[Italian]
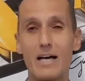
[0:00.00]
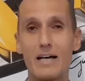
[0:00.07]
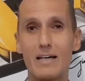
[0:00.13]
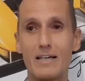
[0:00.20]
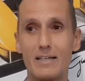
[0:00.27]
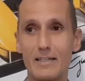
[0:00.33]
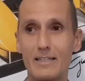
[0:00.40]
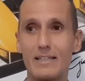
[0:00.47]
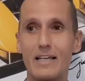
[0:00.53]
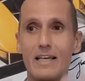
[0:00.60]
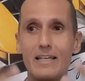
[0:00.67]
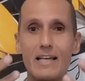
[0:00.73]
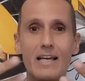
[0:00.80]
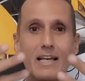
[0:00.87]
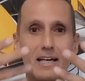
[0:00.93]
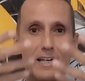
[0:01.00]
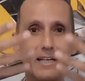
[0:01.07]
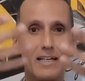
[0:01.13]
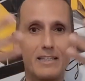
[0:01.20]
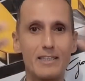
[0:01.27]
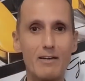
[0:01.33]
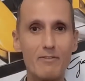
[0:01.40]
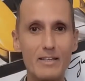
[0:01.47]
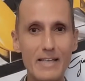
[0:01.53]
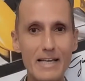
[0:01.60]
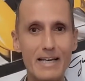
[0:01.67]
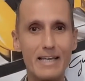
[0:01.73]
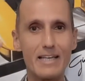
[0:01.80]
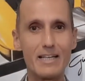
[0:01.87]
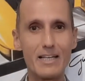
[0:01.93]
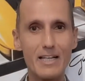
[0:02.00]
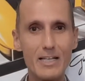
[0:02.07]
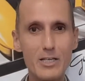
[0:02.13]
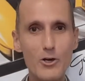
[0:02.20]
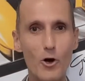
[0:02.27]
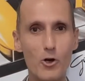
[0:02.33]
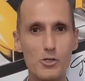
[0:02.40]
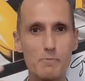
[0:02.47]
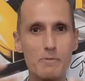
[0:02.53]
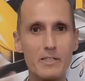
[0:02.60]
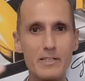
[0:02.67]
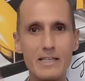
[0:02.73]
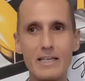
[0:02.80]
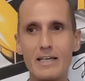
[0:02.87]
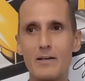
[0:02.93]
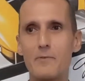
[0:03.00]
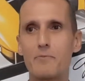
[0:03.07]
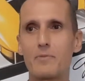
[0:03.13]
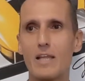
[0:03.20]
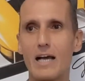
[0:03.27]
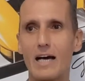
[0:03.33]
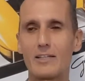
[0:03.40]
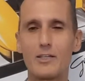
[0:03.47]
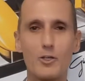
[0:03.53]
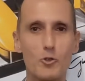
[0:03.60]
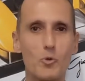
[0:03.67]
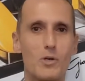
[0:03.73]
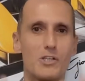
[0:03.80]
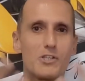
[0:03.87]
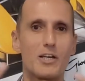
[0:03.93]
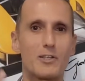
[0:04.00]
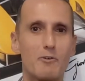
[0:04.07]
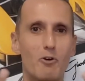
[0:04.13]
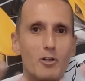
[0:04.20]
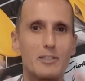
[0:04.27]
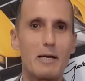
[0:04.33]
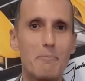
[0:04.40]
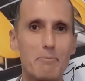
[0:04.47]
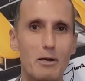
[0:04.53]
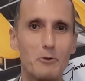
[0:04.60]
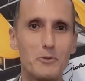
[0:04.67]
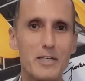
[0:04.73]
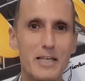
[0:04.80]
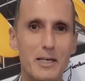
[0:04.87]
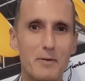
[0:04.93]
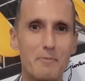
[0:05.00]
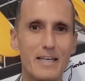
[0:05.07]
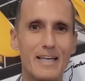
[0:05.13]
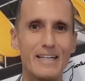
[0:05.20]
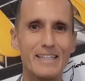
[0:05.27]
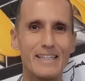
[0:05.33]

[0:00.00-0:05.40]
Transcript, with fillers: eh, nel, nella, nel vedere gli ospiti addirittura certe volte applaudirmi